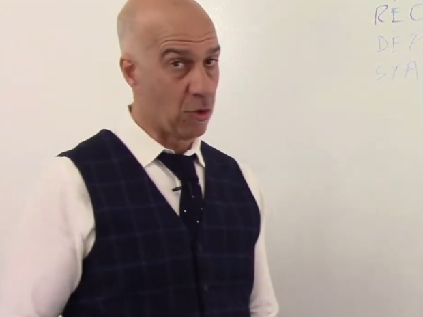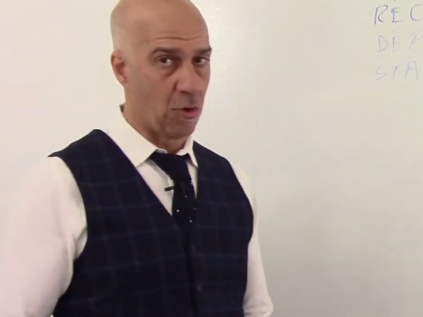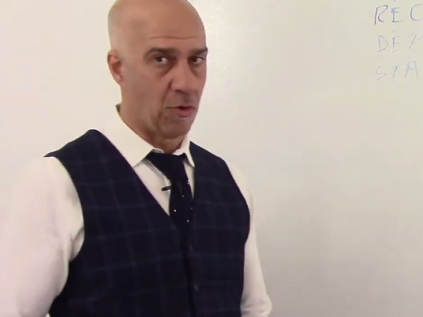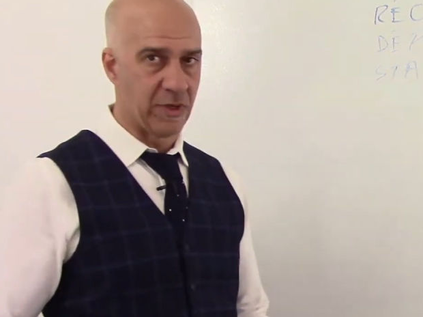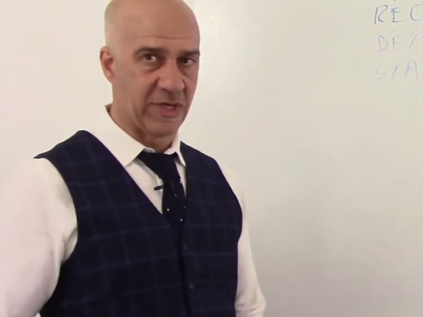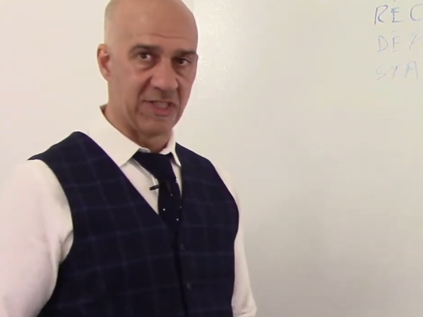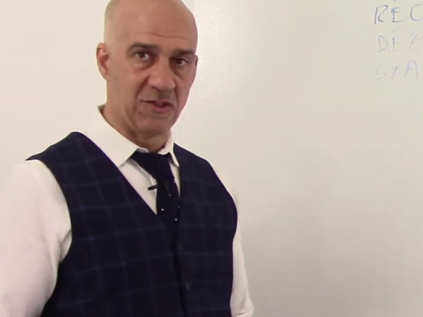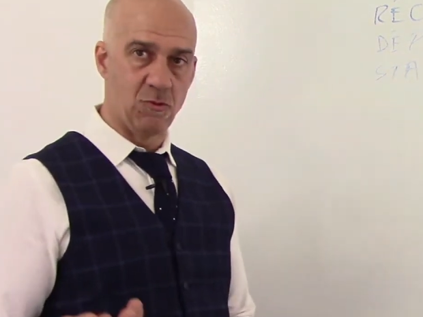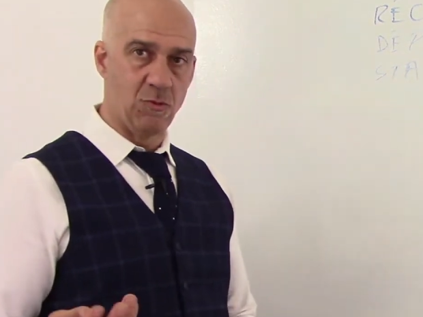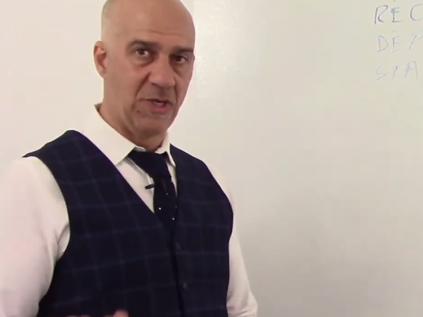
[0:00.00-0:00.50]
on
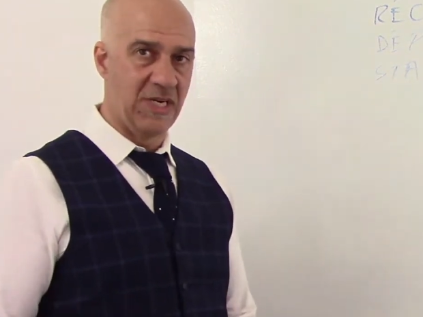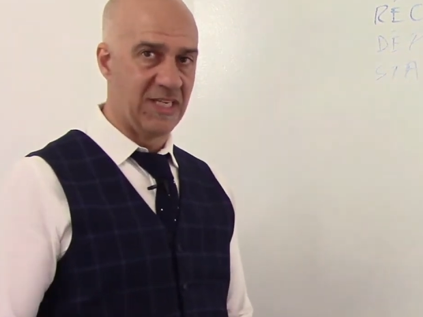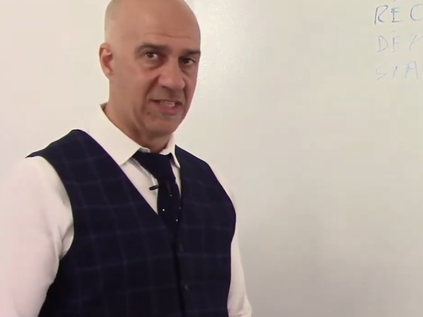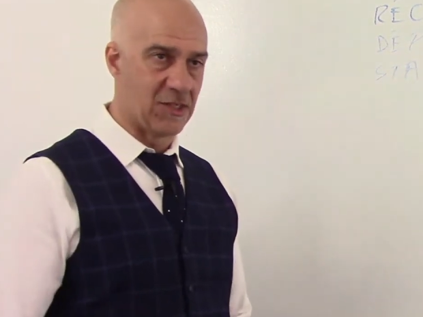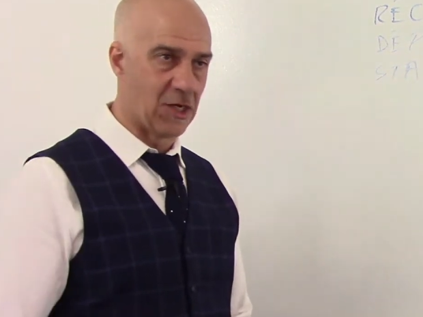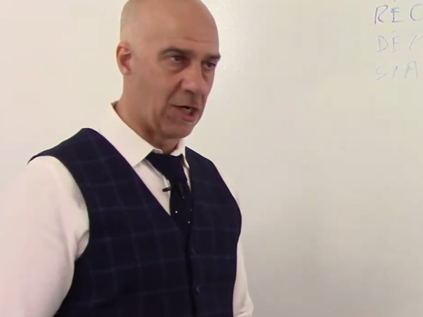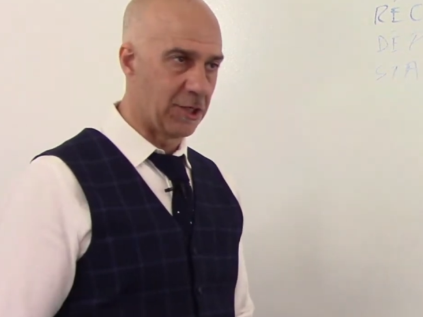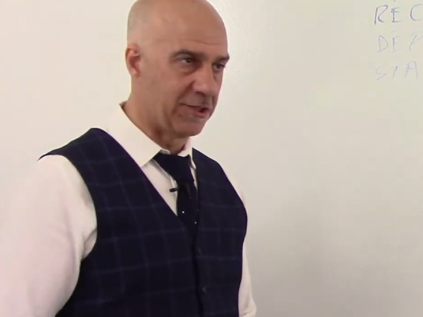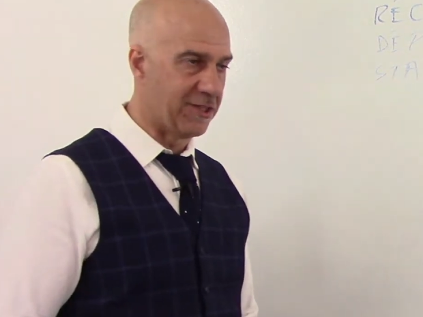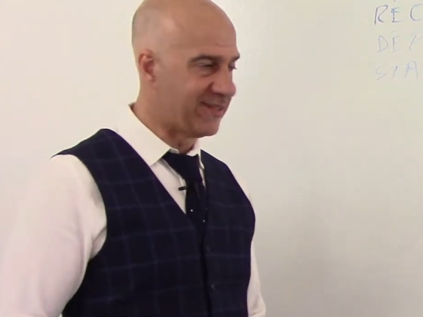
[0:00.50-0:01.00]
réduit les
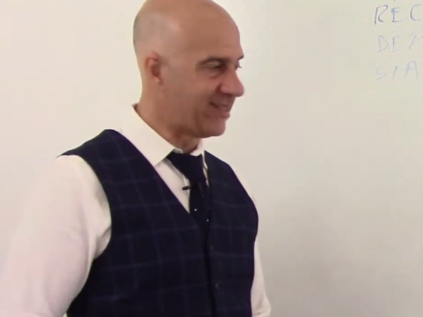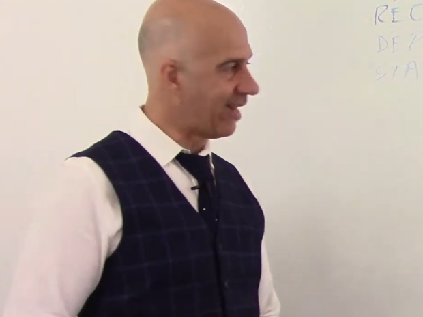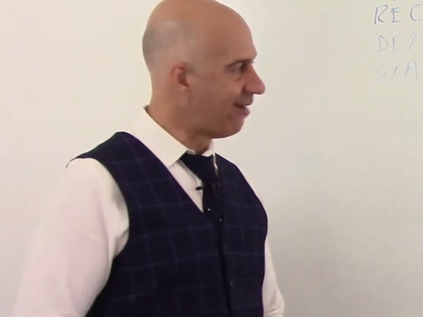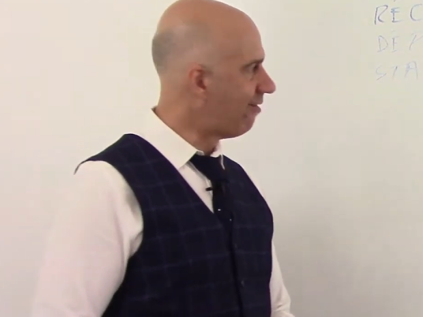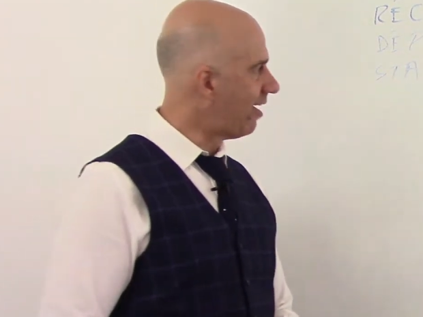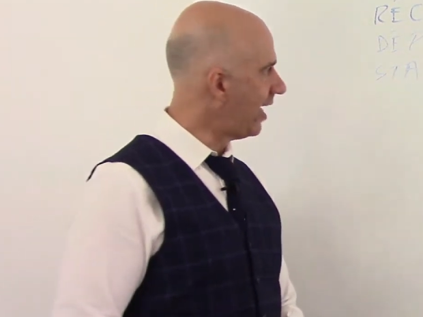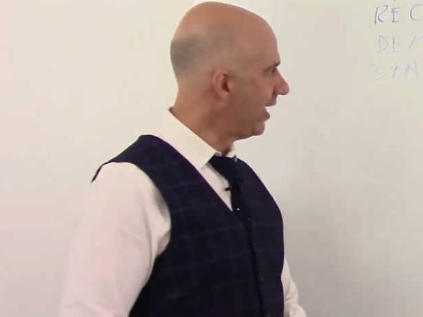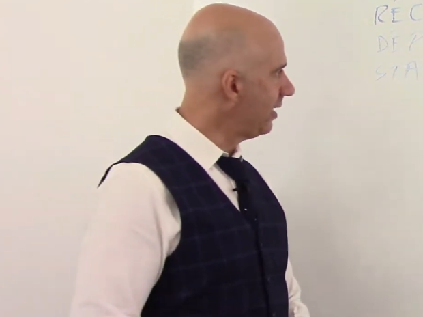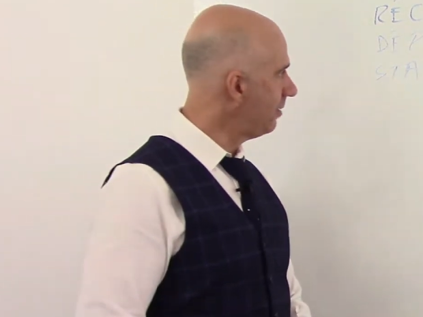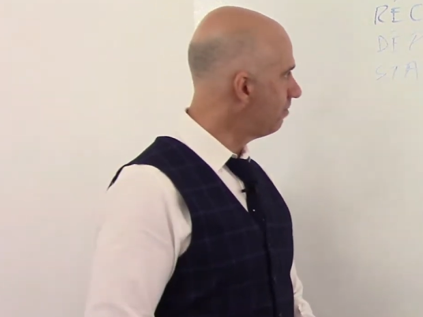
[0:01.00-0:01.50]
heures de
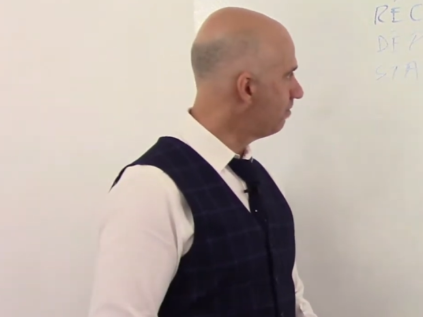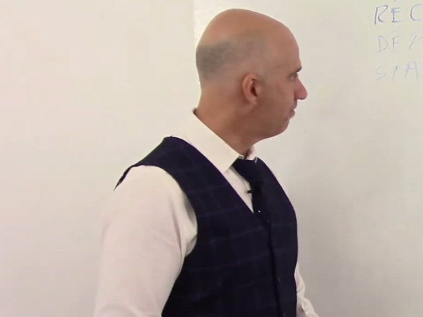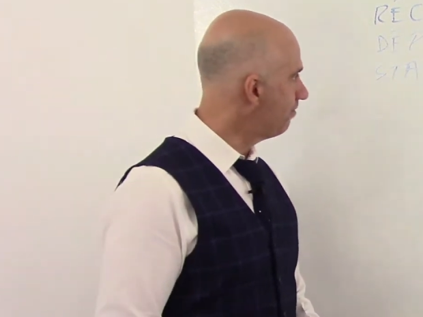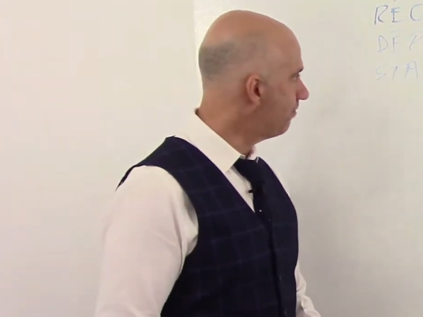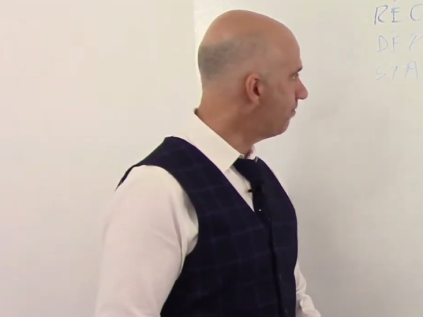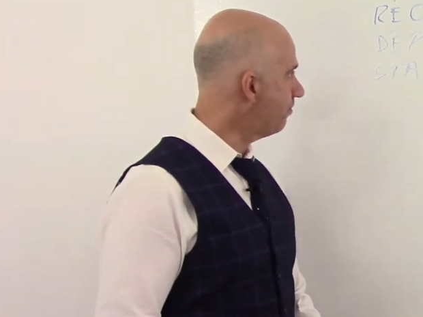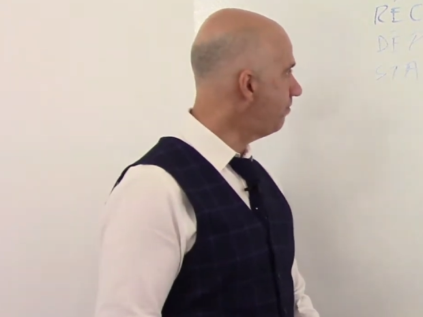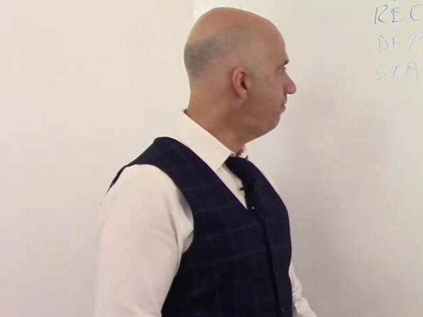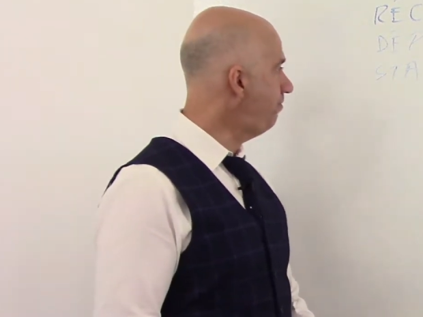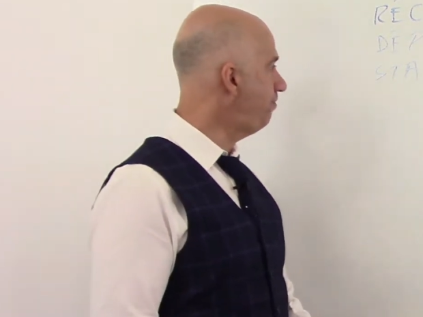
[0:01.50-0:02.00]
travail.
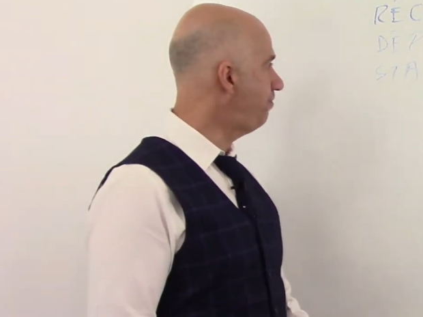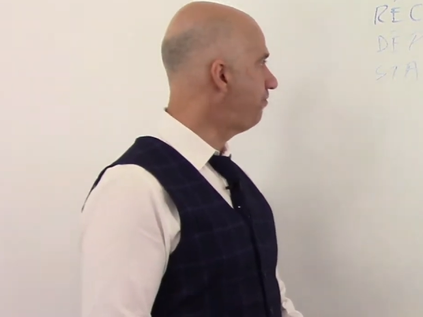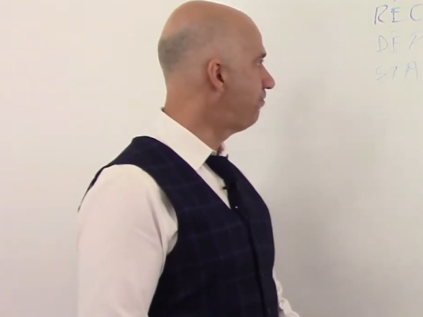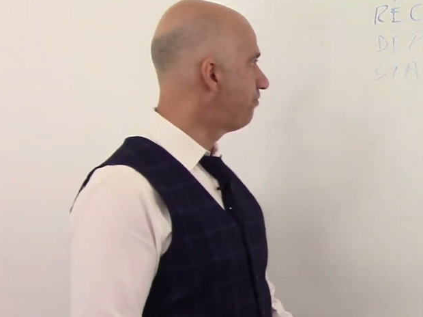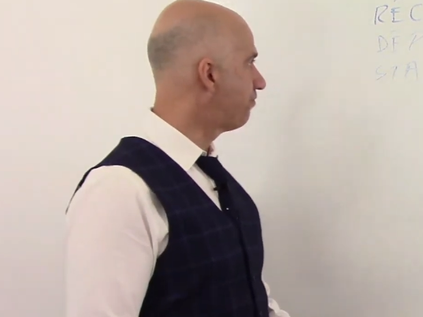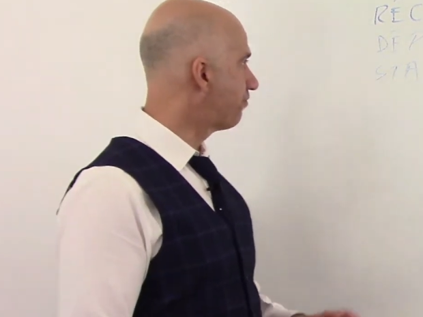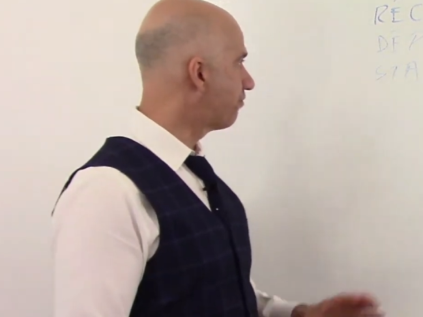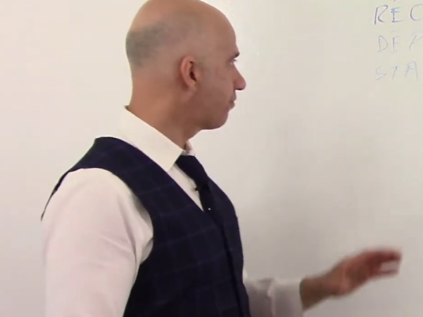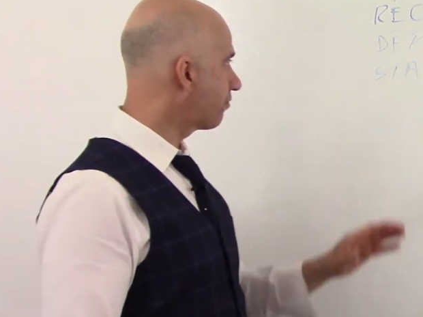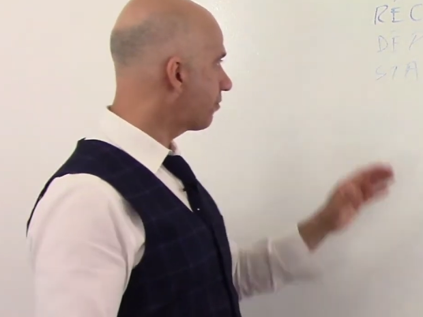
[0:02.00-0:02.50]

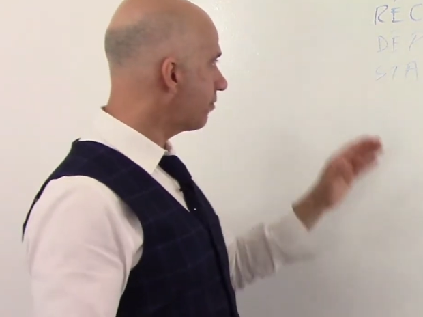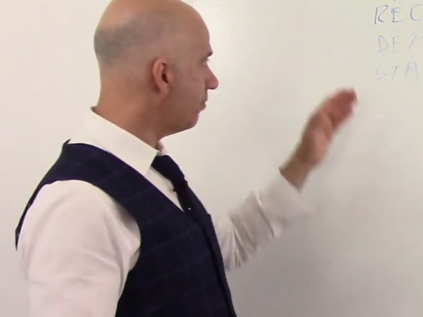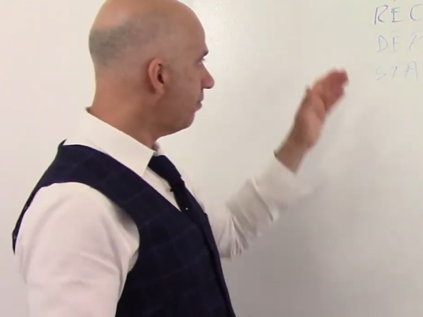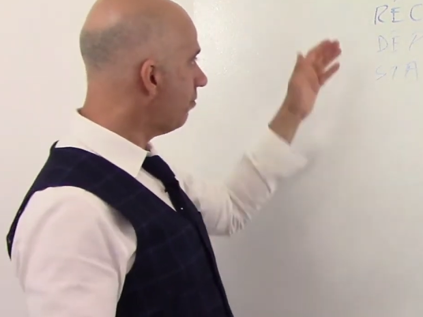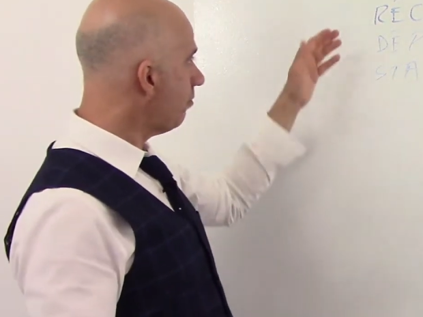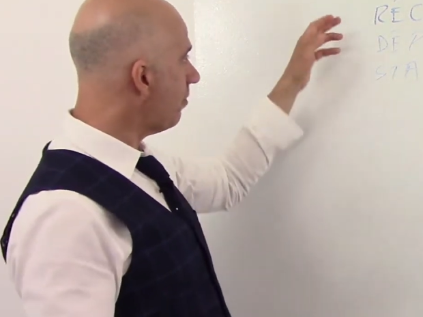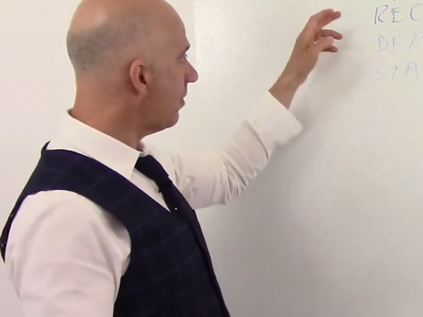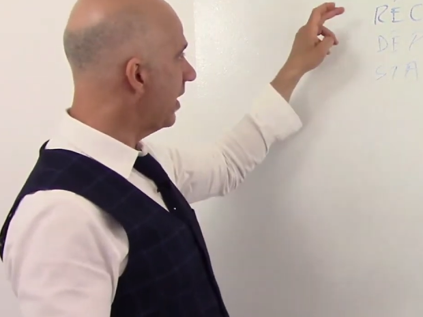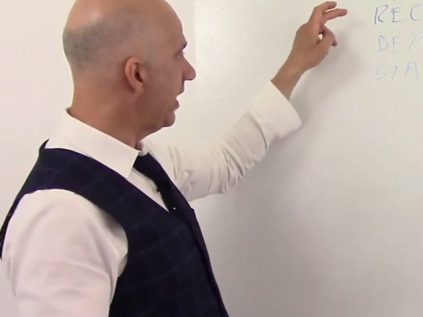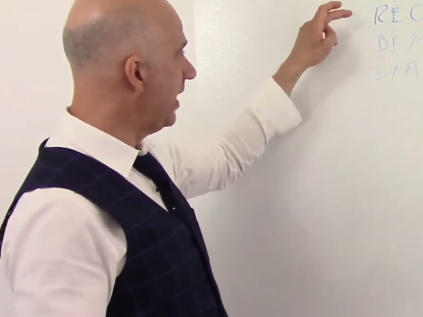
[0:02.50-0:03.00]

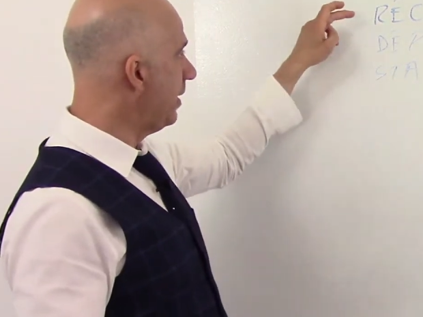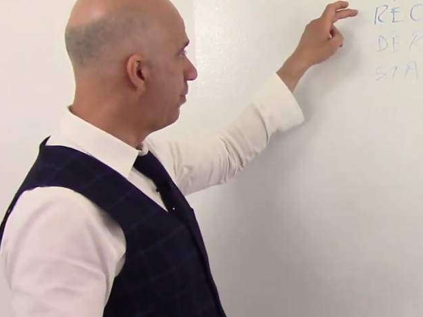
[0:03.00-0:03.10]
Les